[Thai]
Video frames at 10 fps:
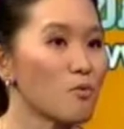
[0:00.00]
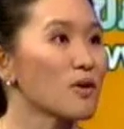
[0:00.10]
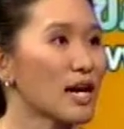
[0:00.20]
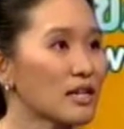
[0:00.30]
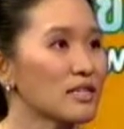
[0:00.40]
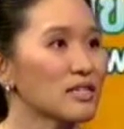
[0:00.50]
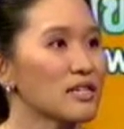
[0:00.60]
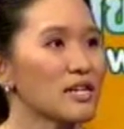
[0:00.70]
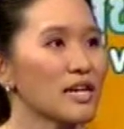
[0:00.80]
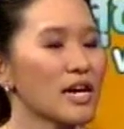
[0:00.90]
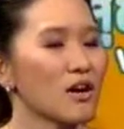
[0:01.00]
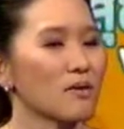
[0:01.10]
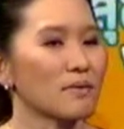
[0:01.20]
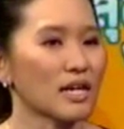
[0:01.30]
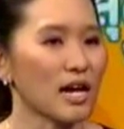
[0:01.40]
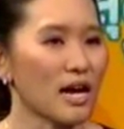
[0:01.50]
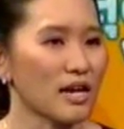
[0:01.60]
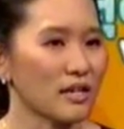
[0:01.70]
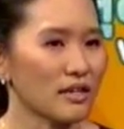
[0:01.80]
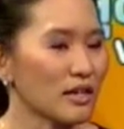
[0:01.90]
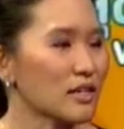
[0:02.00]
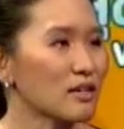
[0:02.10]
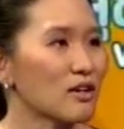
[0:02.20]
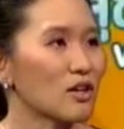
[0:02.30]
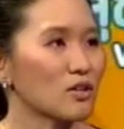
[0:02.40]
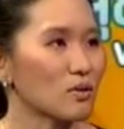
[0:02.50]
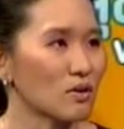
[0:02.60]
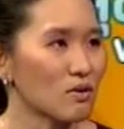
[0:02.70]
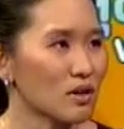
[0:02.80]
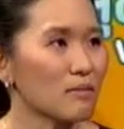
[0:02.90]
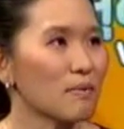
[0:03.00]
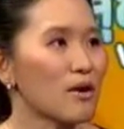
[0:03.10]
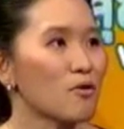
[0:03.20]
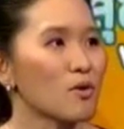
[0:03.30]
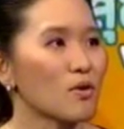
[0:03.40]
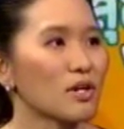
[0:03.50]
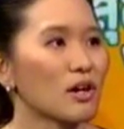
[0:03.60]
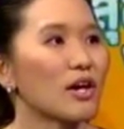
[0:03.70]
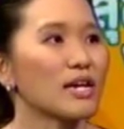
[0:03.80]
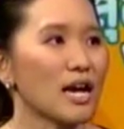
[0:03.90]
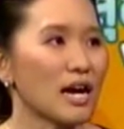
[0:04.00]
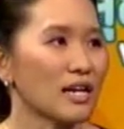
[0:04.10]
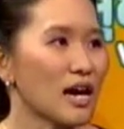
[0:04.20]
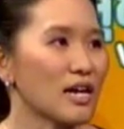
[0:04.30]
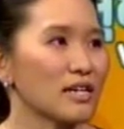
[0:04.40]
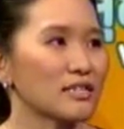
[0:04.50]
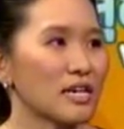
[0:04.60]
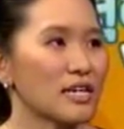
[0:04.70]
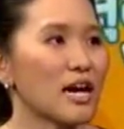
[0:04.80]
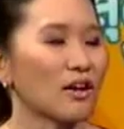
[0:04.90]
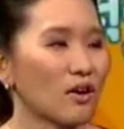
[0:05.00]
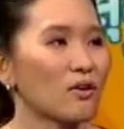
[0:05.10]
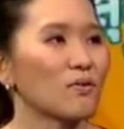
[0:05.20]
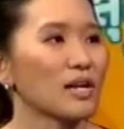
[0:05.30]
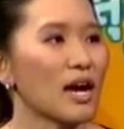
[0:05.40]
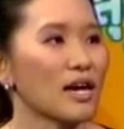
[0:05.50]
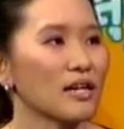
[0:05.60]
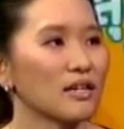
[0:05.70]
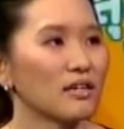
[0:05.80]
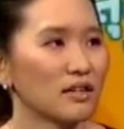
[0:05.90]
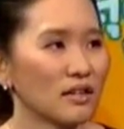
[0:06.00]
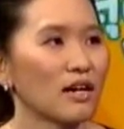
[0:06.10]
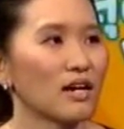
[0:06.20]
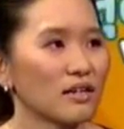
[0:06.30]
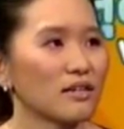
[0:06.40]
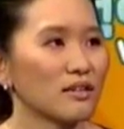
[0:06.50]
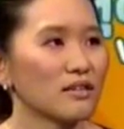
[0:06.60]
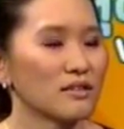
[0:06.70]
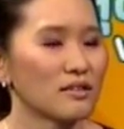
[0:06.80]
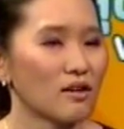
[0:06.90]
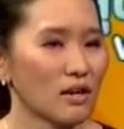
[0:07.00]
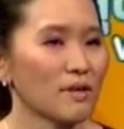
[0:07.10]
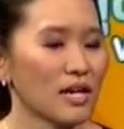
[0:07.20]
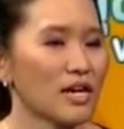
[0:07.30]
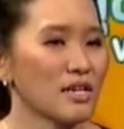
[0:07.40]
ก็ภูมิกันก็จะดีในแง่ออกกำลังกาย อย่างนั้นก็ตัวโรคก็เบาบางคนถอยยาได้ ใช้ยาน้อยลงได้ค่ะออกกำลัง